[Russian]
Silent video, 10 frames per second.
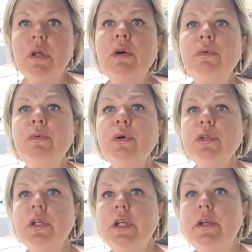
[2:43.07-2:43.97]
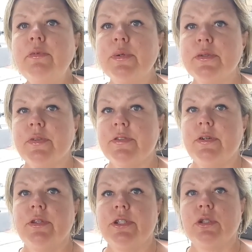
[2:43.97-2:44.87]
Вот. И, в общем-то,
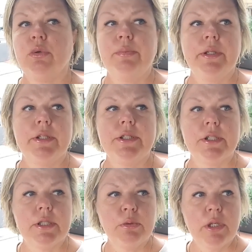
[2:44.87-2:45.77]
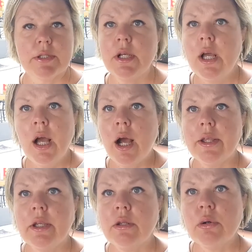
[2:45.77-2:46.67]
все вот эти документы, естественно, у нас
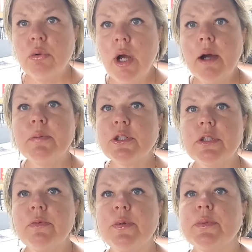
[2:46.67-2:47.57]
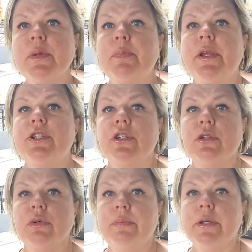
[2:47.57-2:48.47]
они на руках, потому что, в общем-то, перечень
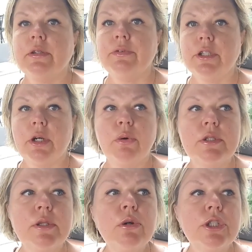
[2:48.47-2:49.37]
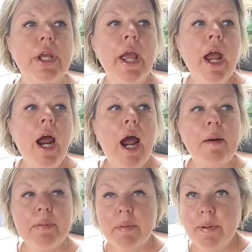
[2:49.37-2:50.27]
документов не такой сложный. А
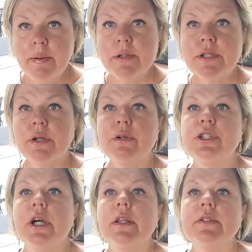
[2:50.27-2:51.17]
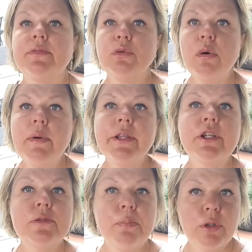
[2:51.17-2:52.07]
проблема заключалась в том, это
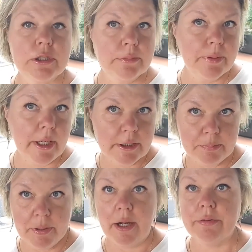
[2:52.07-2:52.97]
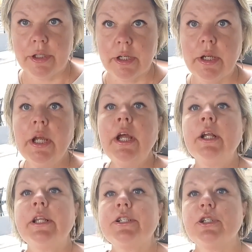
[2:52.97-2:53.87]
способы отправки.
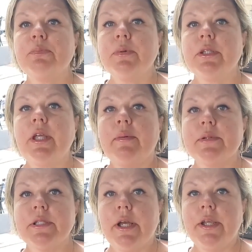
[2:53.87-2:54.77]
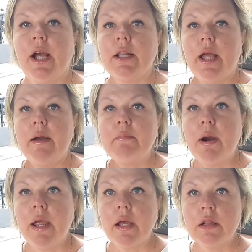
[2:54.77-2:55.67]
Значит, там стоял
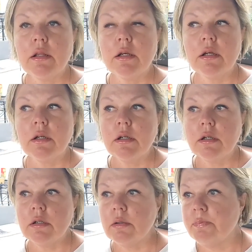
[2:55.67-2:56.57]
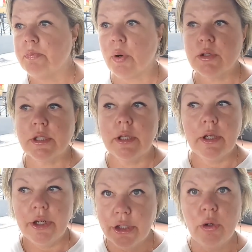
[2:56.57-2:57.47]
email э, просто
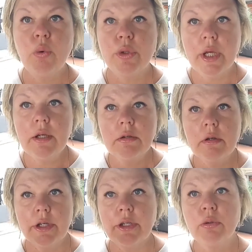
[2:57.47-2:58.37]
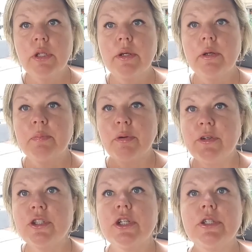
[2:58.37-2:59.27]
региона, регион, э,
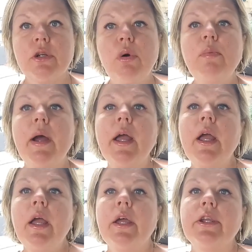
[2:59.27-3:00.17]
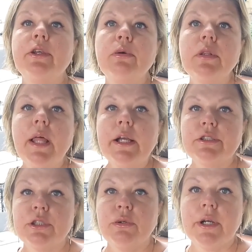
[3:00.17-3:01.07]
провинция Дерома, регион
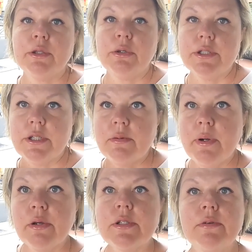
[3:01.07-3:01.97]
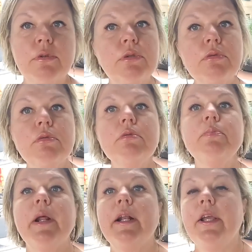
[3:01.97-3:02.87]
Лацио, которые занимаются вот э,
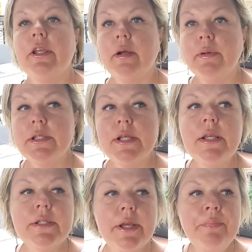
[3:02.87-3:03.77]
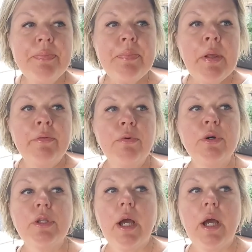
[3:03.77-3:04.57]
продлением лицензии, Вот,